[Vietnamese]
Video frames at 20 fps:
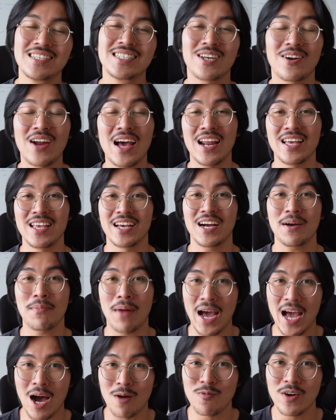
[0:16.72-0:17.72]
Sau đây là những cái
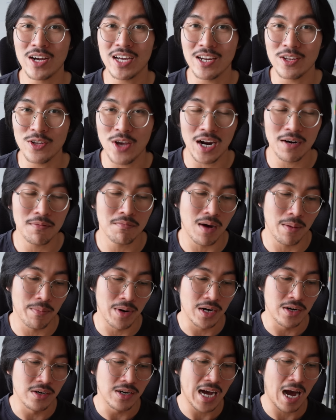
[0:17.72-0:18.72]
bài học về kinh doanh mà
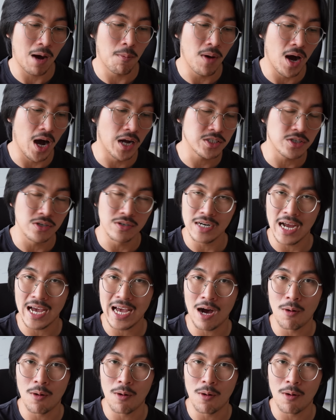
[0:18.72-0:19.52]
mình được học ở trường đại